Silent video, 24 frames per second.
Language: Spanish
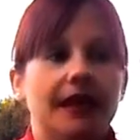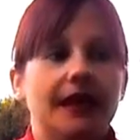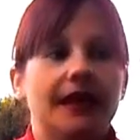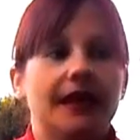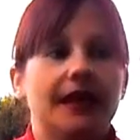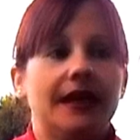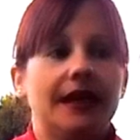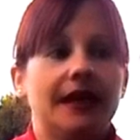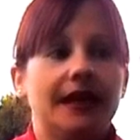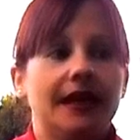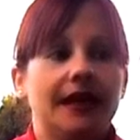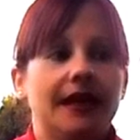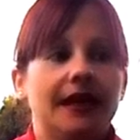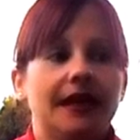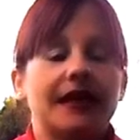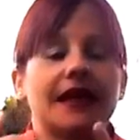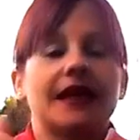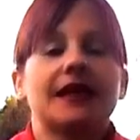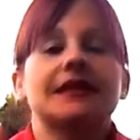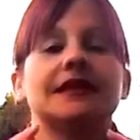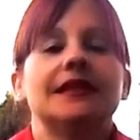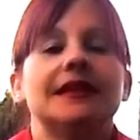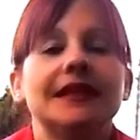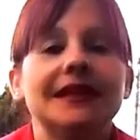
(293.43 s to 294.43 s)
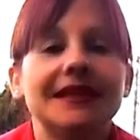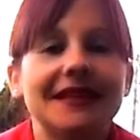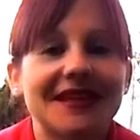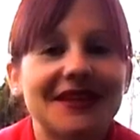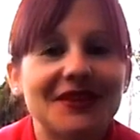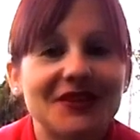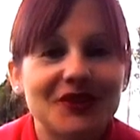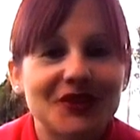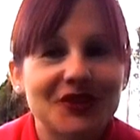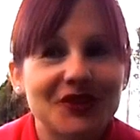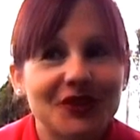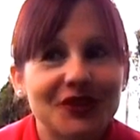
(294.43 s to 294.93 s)
Eh, que así
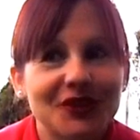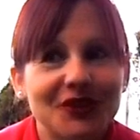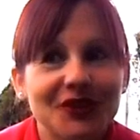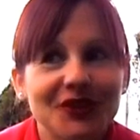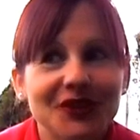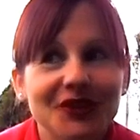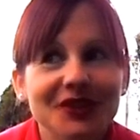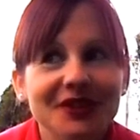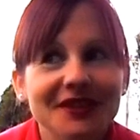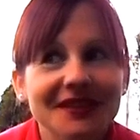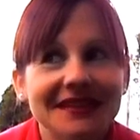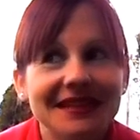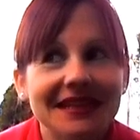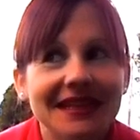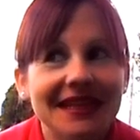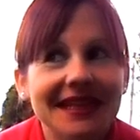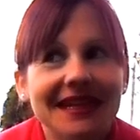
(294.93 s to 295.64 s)
entre nosotros,